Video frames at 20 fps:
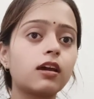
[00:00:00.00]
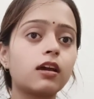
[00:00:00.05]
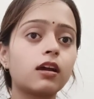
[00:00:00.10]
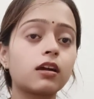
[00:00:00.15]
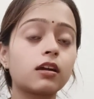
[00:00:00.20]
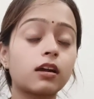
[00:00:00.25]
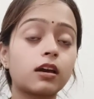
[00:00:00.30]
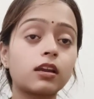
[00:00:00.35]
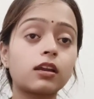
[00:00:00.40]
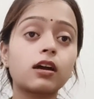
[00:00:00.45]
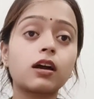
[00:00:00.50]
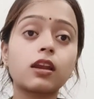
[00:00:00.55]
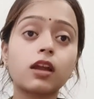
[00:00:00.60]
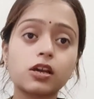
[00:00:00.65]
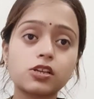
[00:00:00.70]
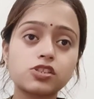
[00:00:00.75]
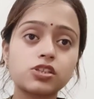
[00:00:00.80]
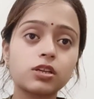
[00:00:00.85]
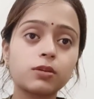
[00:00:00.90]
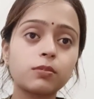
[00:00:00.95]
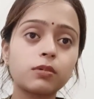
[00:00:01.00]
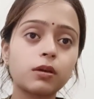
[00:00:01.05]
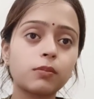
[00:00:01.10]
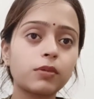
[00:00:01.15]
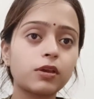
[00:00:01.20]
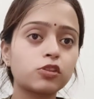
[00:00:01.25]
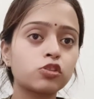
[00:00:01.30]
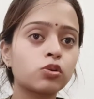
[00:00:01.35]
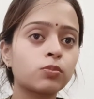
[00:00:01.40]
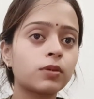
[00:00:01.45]
घर का राशनिंग भी
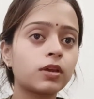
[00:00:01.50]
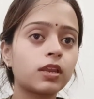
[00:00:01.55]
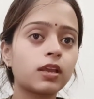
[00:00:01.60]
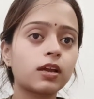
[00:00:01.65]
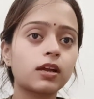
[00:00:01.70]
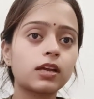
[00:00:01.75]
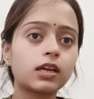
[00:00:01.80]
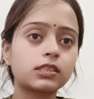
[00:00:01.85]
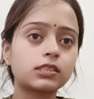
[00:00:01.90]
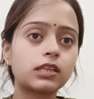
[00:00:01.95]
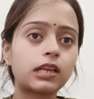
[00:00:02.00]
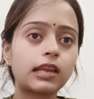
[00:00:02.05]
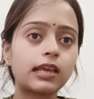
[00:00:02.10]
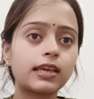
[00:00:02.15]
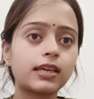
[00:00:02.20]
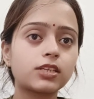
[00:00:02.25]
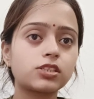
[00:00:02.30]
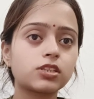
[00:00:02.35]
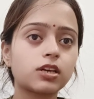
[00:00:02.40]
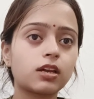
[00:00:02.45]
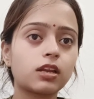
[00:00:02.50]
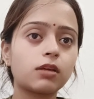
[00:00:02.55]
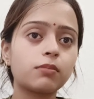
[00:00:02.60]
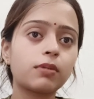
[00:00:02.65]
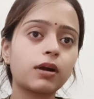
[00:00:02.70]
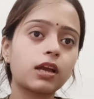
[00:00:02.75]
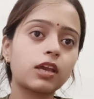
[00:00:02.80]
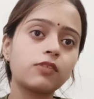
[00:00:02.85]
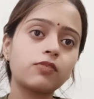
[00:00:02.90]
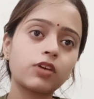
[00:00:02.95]
हम एक दो महीने का यहाँ से लेके जा रहे हैं
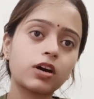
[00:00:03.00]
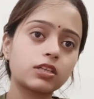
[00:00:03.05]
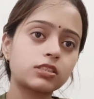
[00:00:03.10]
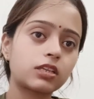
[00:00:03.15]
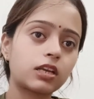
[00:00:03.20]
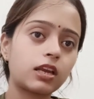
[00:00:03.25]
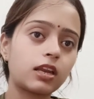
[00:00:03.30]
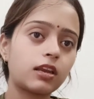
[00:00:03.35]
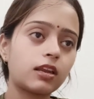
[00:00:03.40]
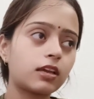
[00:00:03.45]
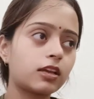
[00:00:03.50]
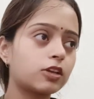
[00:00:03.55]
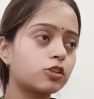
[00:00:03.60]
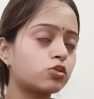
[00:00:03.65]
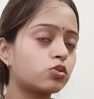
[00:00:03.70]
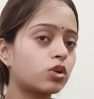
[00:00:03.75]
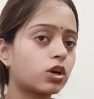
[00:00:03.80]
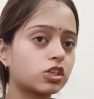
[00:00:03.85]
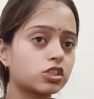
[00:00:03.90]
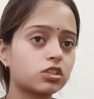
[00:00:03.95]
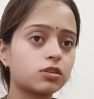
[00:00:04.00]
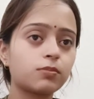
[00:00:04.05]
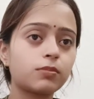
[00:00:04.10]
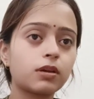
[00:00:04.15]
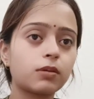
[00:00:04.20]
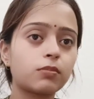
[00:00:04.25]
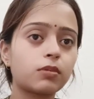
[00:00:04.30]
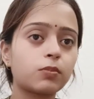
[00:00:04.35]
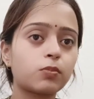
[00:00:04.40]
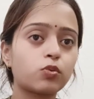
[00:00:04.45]
बाकी वहाँ से ले लेंगे तो राशन
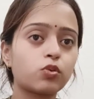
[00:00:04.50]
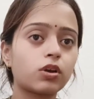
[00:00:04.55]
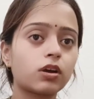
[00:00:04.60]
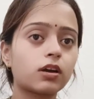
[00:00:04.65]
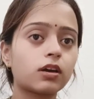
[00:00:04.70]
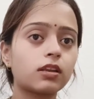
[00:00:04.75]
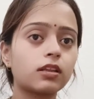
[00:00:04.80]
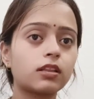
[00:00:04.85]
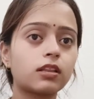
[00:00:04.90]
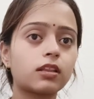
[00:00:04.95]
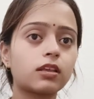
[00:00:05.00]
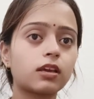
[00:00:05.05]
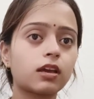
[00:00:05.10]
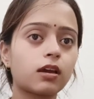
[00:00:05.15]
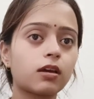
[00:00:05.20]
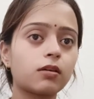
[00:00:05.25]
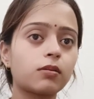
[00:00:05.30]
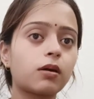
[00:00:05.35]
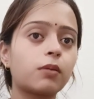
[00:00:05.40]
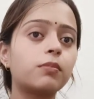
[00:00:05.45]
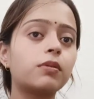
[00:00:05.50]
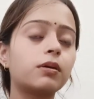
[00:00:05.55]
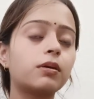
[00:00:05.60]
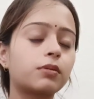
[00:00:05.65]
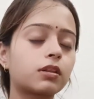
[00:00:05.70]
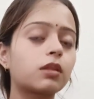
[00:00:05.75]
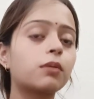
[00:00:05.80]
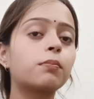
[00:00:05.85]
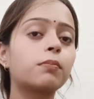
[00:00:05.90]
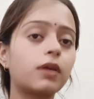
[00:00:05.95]
भी हमने पूरा ख़रीद लिया है हमने
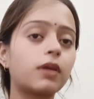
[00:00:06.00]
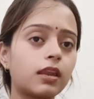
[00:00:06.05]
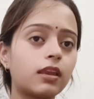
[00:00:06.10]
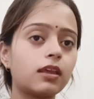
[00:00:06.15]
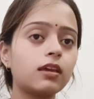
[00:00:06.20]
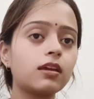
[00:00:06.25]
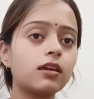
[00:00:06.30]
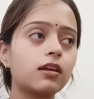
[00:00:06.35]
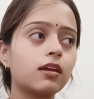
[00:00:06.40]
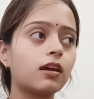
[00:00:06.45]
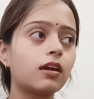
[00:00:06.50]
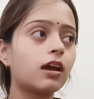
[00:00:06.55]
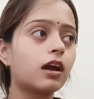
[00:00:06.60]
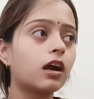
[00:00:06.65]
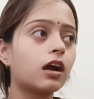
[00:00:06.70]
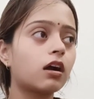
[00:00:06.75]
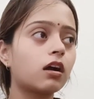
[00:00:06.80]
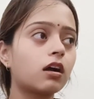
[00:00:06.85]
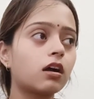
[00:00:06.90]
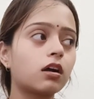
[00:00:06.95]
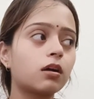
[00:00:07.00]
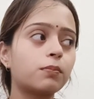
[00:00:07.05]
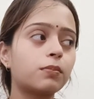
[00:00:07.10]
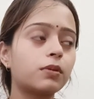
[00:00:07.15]
मतलब मैंने अब